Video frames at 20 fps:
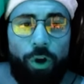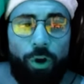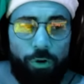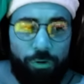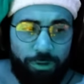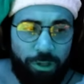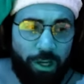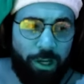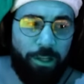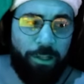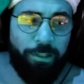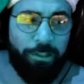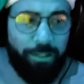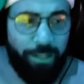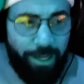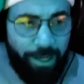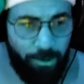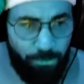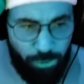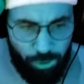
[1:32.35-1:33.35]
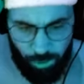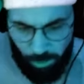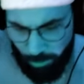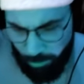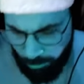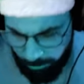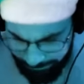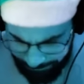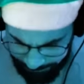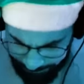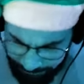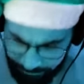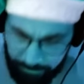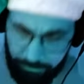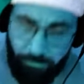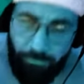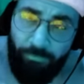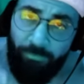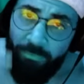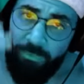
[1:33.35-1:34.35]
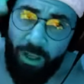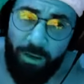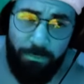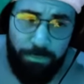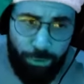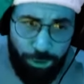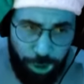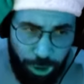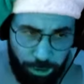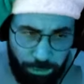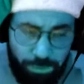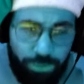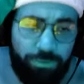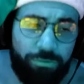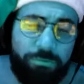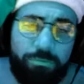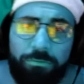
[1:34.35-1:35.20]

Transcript: Onde ele lhe entrega um jogo bonito,